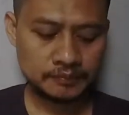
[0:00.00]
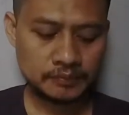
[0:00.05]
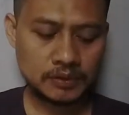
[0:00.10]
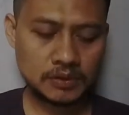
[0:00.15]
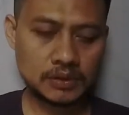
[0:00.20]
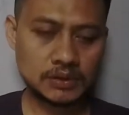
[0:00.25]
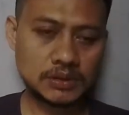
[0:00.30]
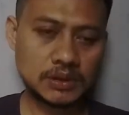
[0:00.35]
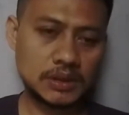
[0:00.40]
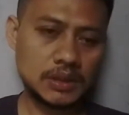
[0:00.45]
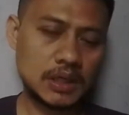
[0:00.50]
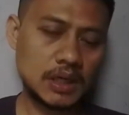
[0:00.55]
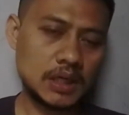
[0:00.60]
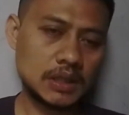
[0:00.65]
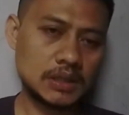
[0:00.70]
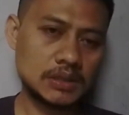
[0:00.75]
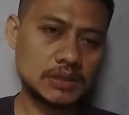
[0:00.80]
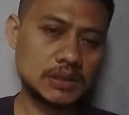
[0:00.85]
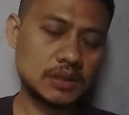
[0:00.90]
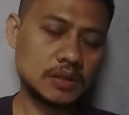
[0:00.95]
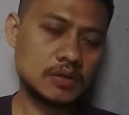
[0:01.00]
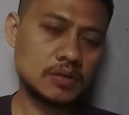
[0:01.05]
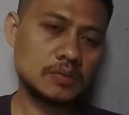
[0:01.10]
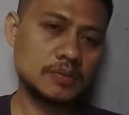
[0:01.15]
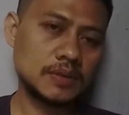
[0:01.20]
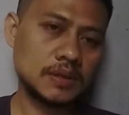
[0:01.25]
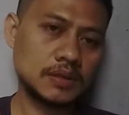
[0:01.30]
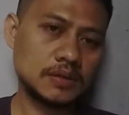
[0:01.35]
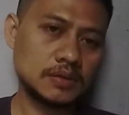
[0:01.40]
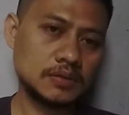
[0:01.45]
bagusnya yang ada
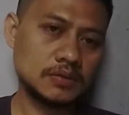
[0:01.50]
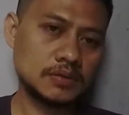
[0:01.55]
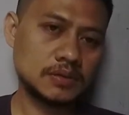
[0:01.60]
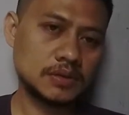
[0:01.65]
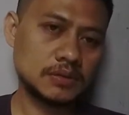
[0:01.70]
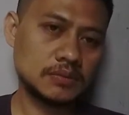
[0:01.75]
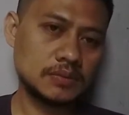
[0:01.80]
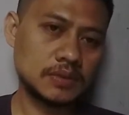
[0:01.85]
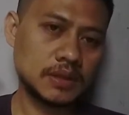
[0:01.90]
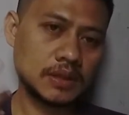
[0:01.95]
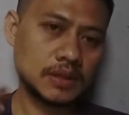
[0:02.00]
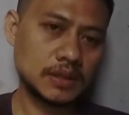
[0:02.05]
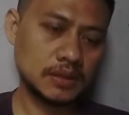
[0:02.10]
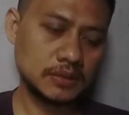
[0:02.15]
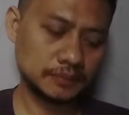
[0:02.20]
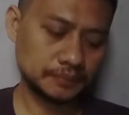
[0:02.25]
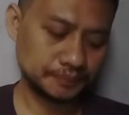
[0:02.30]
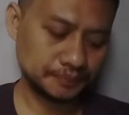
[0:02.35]
sekrupnya itu cuci mukanya